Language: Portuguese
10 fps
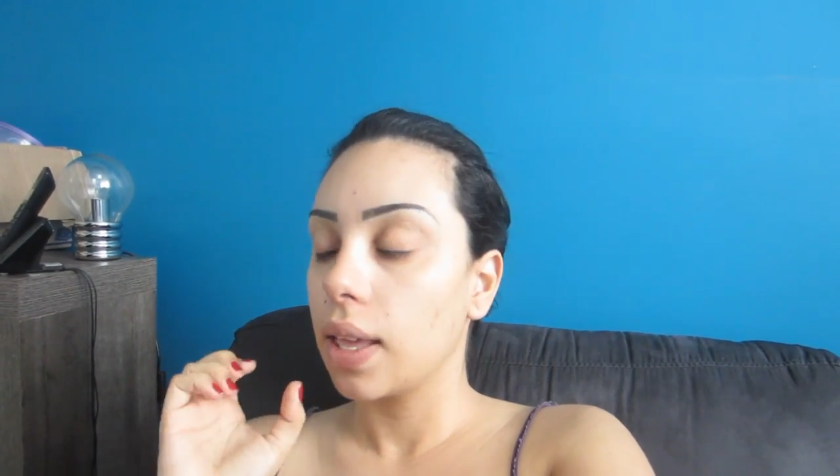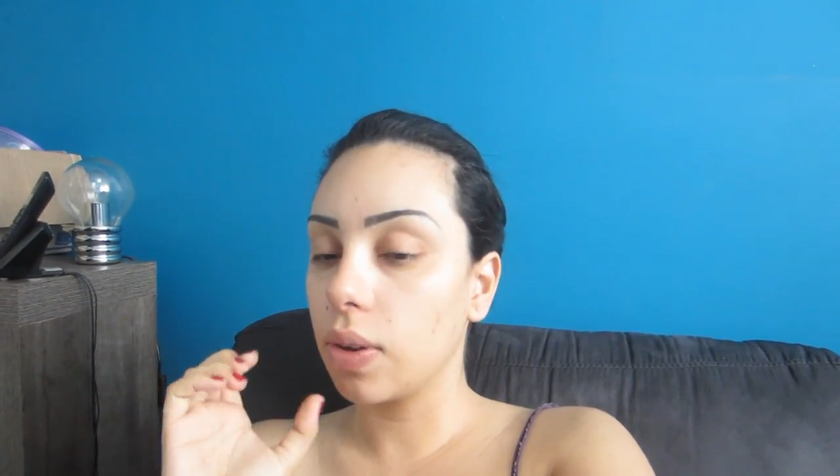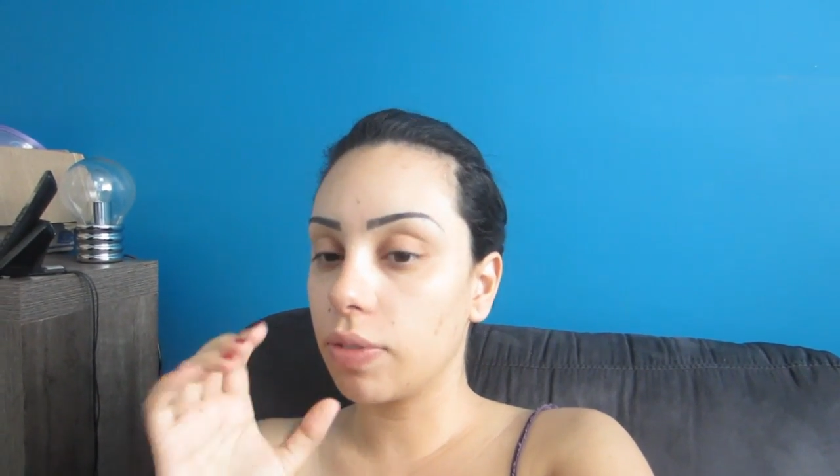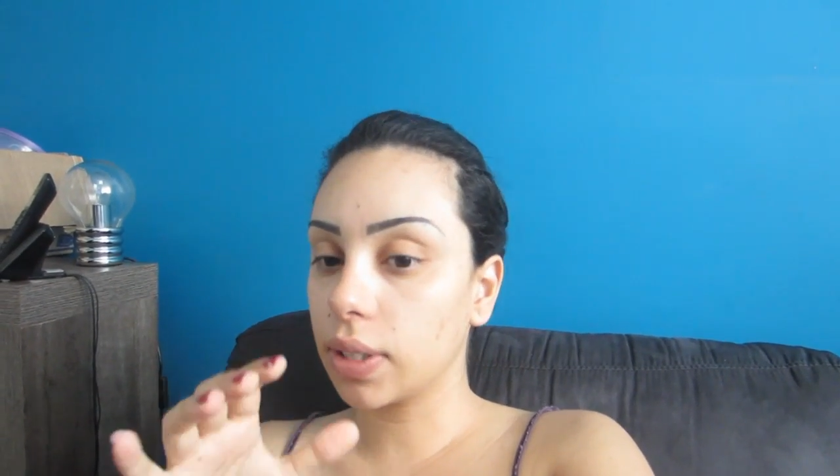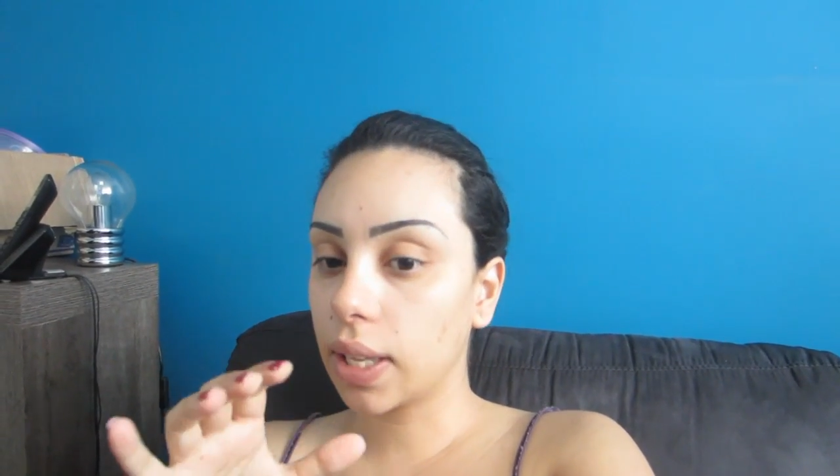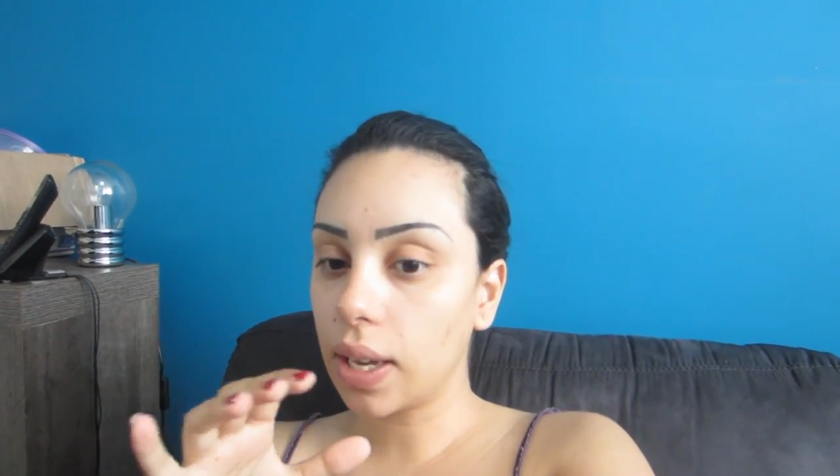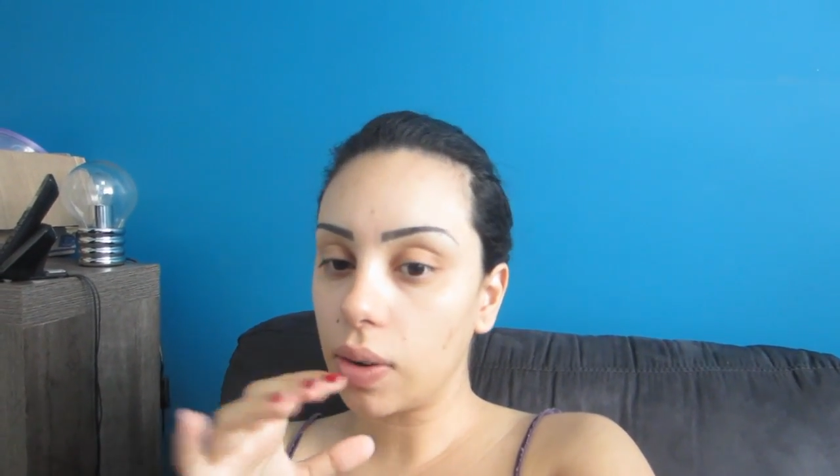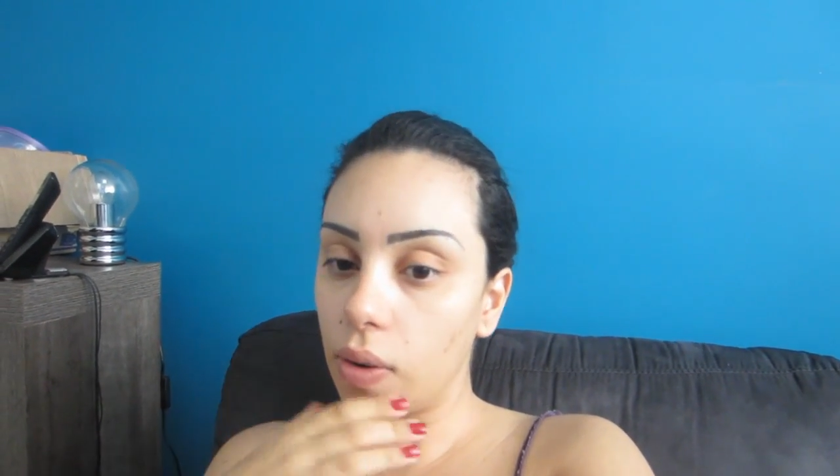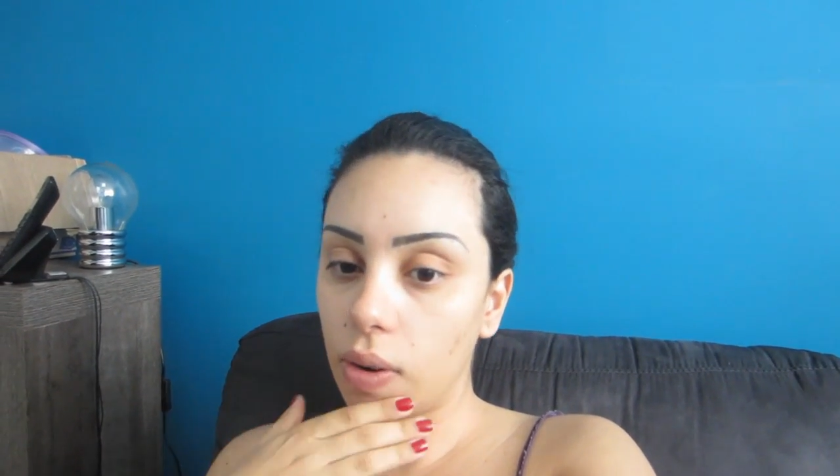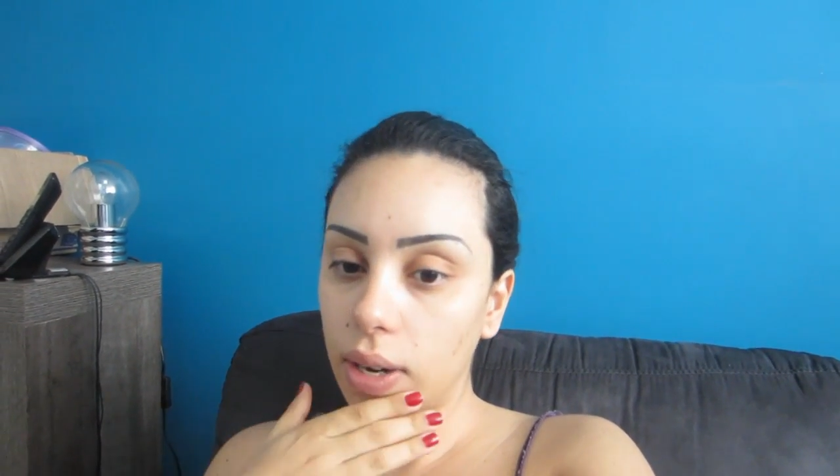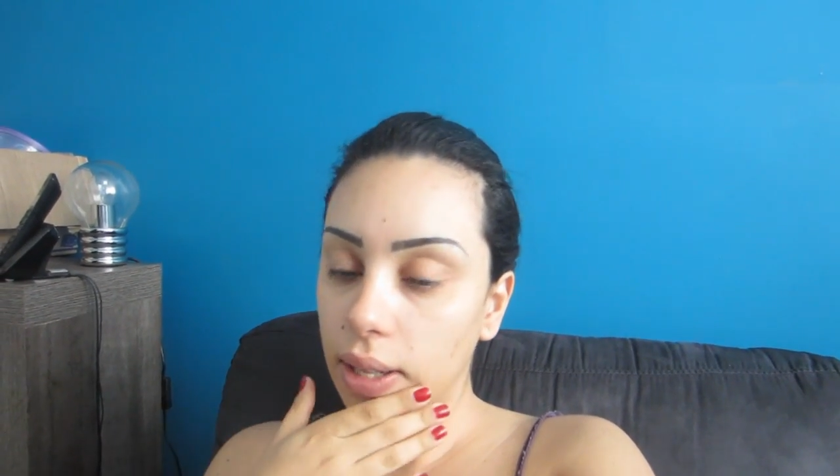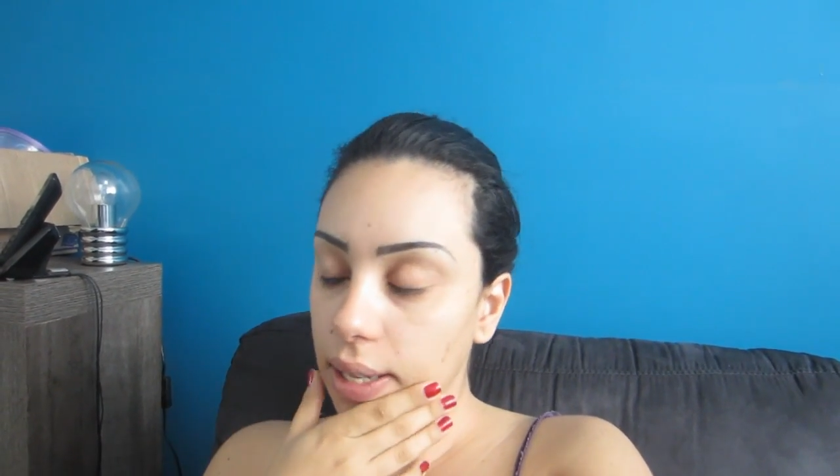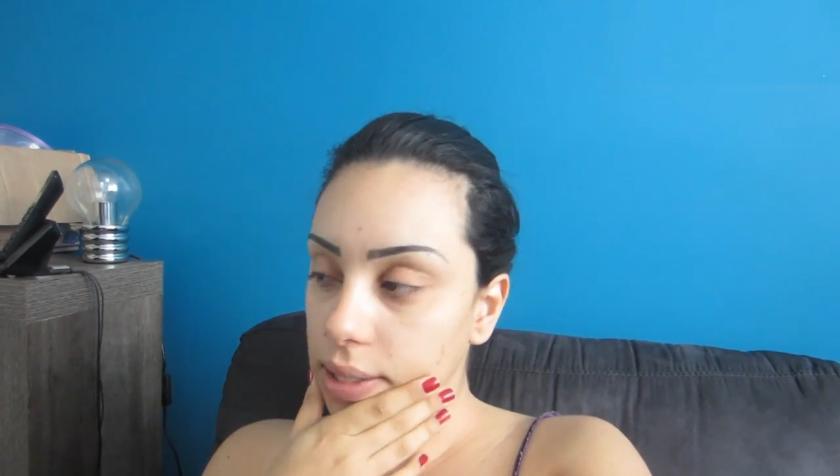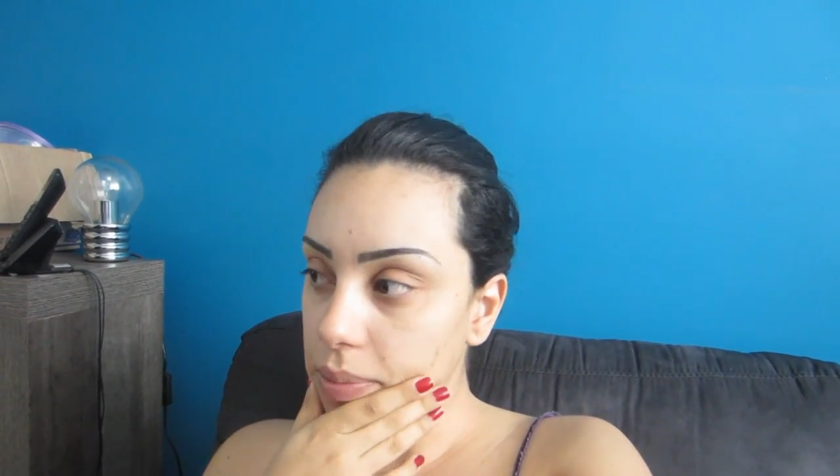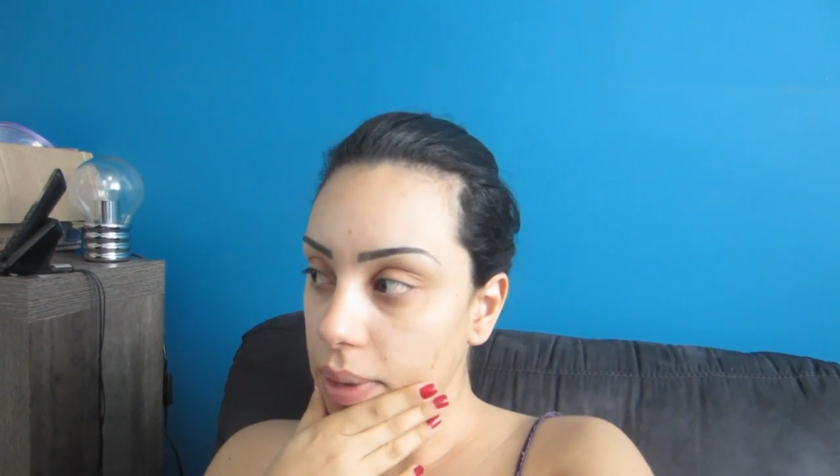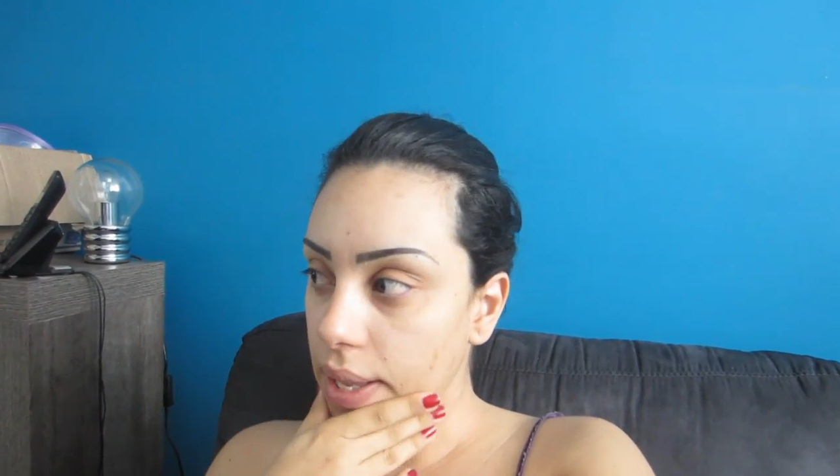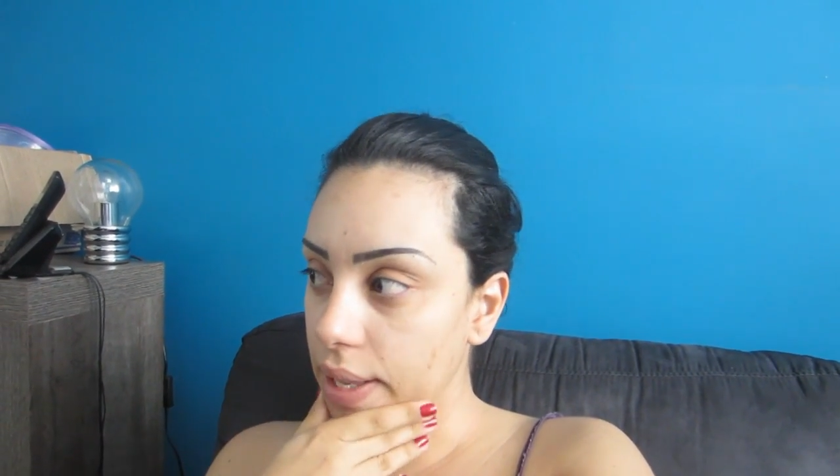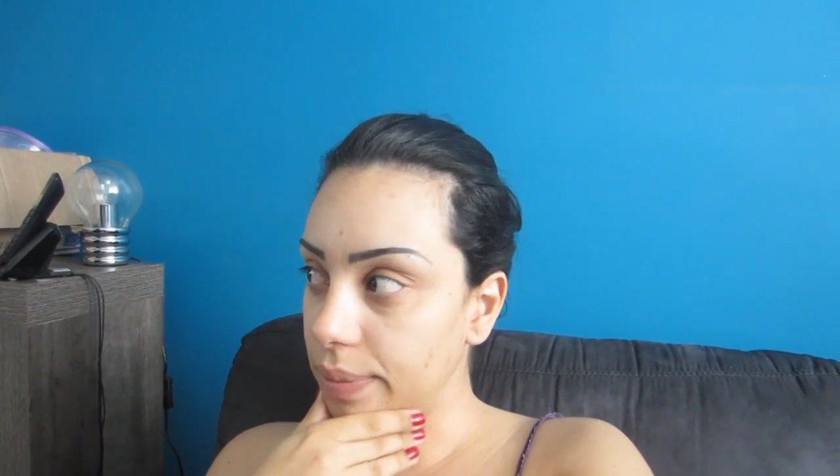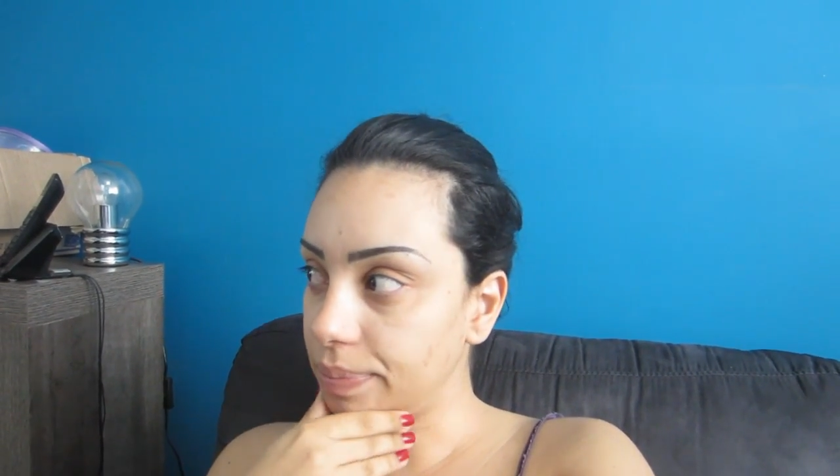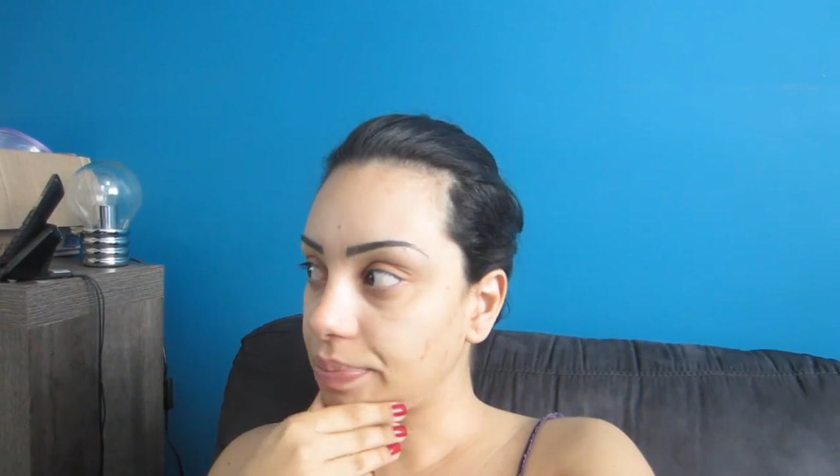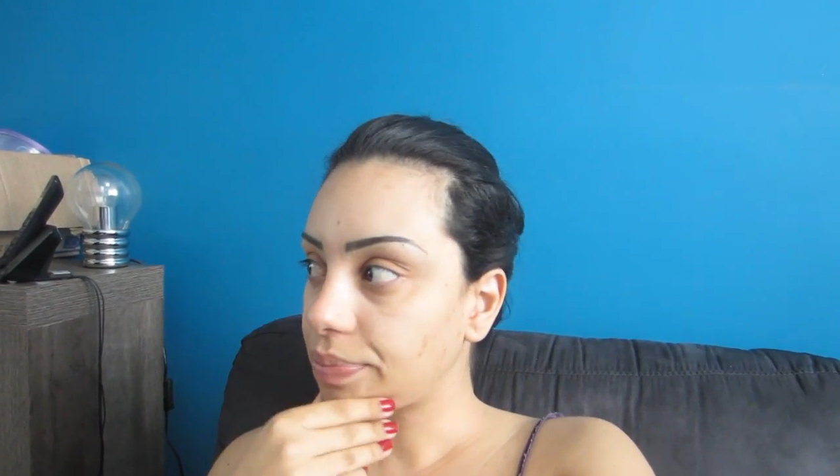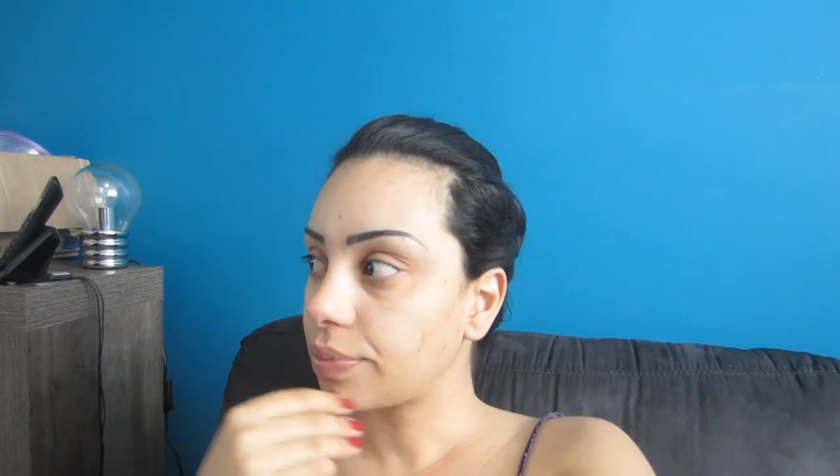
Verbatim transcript: eu levantei agora, 10 e meia,